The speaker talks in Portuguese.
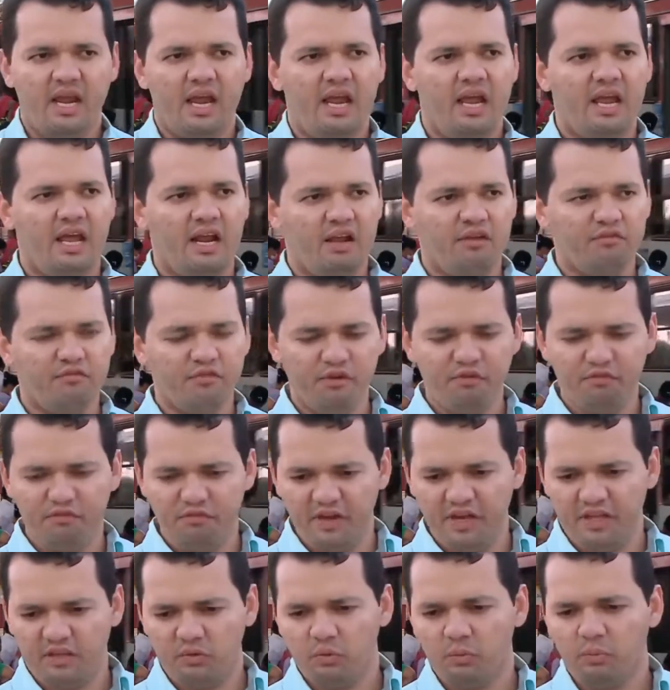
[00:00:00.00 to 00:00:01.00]
ela foi
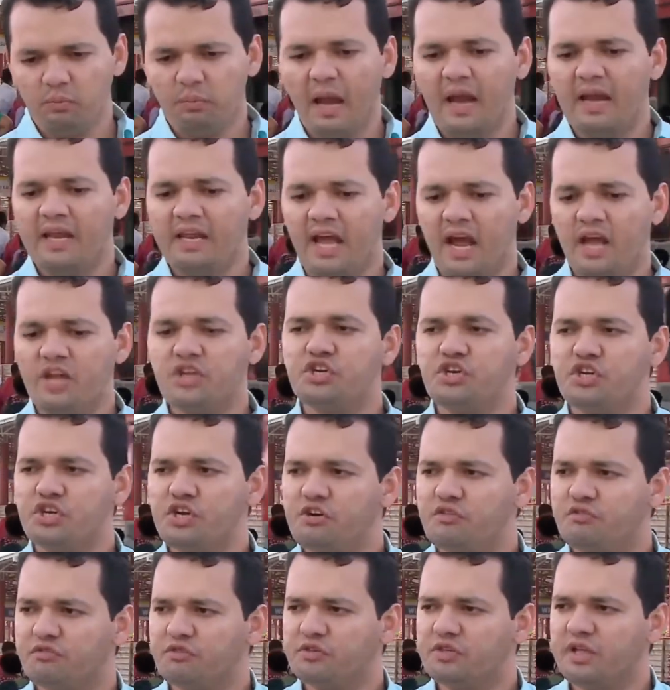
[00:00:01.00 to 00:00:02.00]
feito um
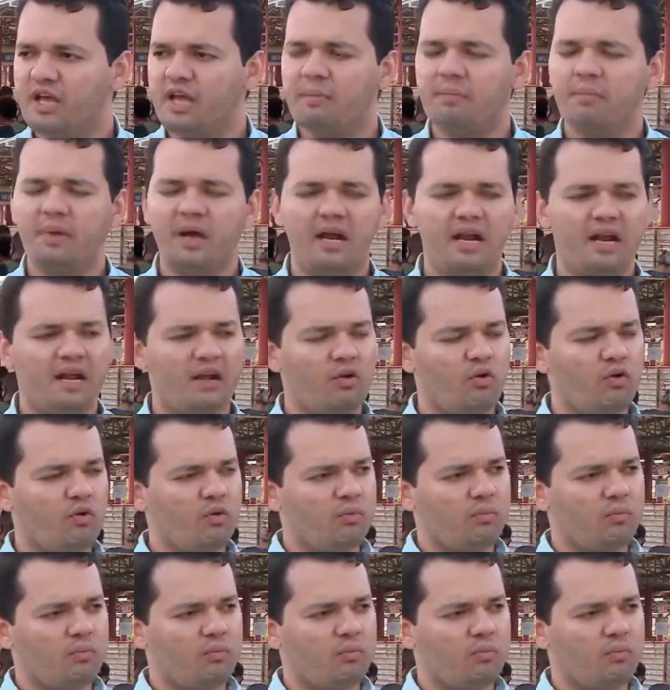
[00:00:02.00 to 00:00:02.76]
paliativo né, para